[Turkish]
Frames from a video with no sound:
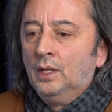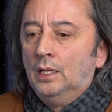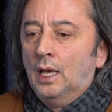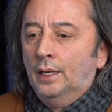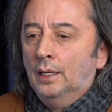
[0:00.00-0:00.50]

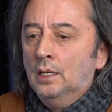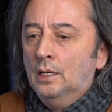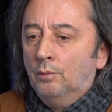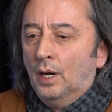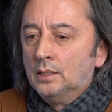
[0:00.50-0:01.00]
Yani
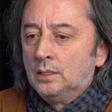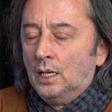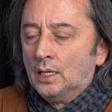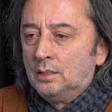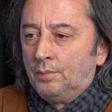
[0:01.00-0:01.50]
bazı
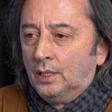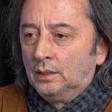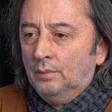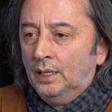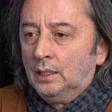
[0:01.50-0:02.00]
siyasi
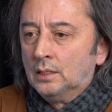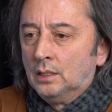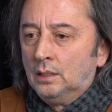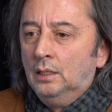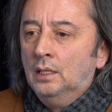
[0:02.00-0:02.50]
parti
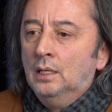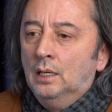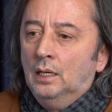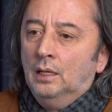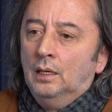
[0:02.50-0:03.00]
merkezleri
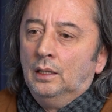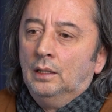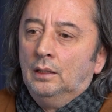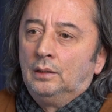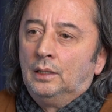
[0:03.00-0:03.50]
e,
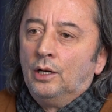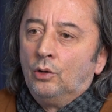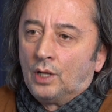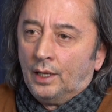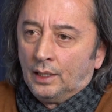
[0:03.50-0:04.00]

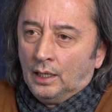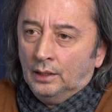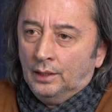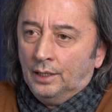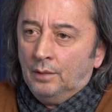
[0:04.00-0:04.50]
terör
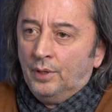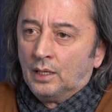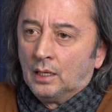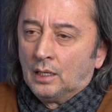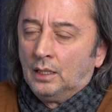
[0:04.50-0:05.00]
karargahlarına,
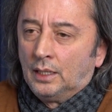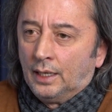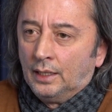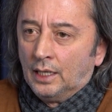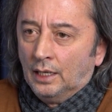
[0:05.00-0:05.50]
PKK
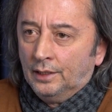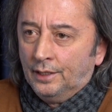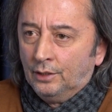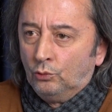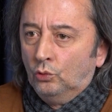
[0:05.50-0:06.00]

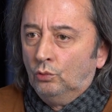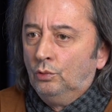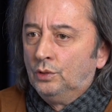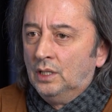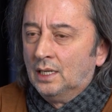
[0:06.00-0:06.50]
karargahlarına döndü.
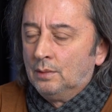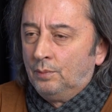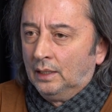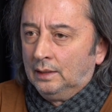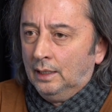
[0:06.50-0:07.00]
Bu siyasi
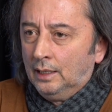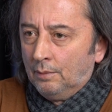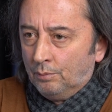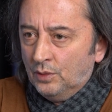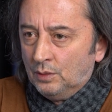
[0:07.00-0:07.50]
partiler
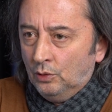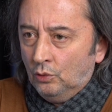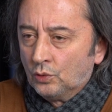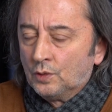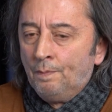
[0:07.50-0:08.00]
hepimiz
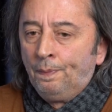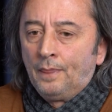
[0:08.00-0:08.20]
biliyoruz.